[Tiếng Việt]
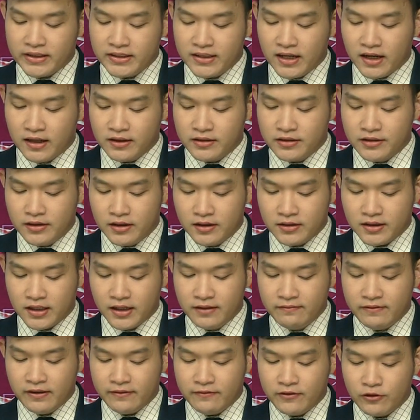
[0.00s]
nhân dương tính
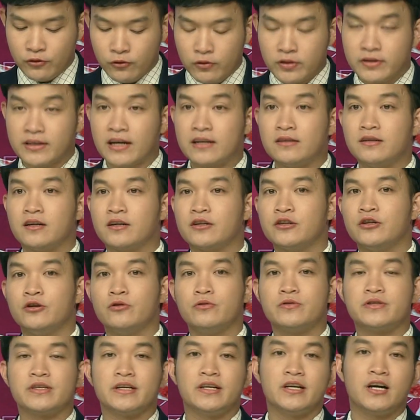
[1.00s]
với virus đã được điều
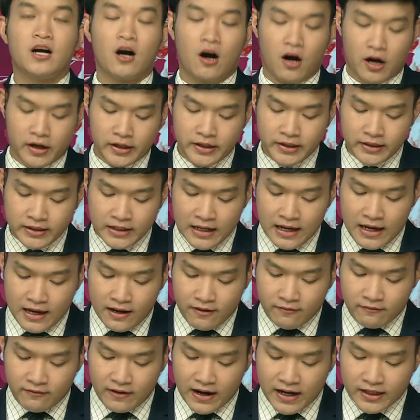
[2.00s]
trị khỏi
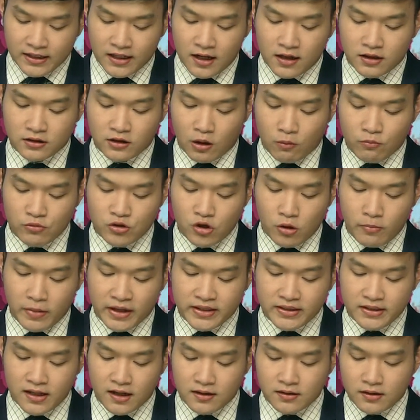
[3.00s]
và nâng tổng số bệnh
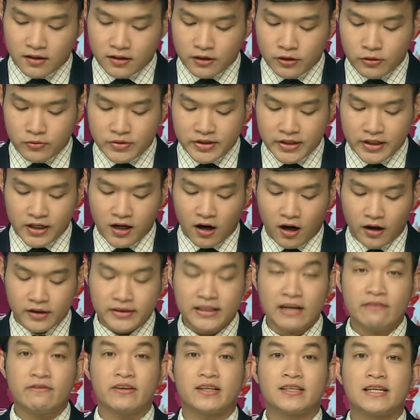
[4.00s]
nhân được điều trị khỏi tại
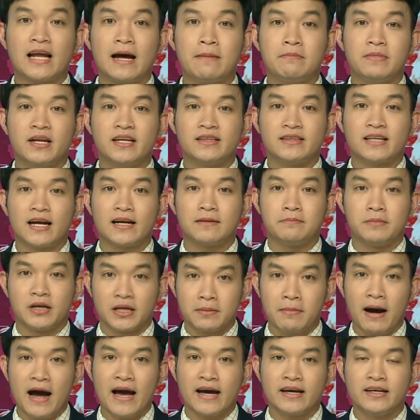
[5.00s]
Việt Nam lên thành
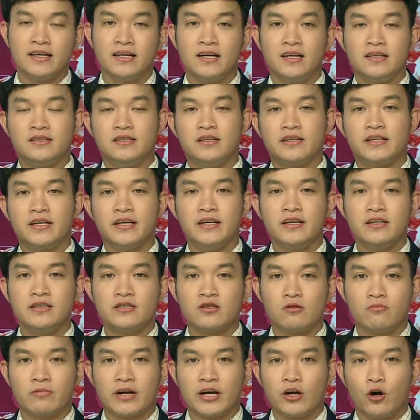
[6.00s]
13. Dự kiến
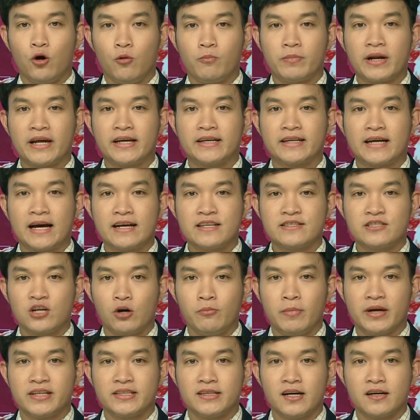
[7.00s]
trong ngày hôm nay cả 6
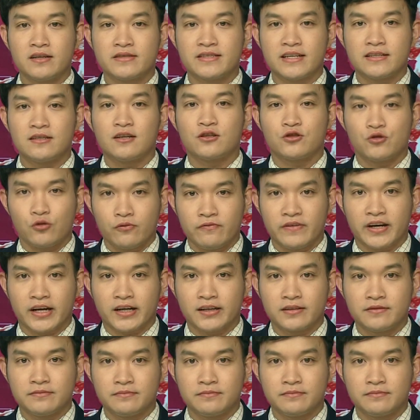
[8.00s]
bệnh nhân sẽ được xuất viện.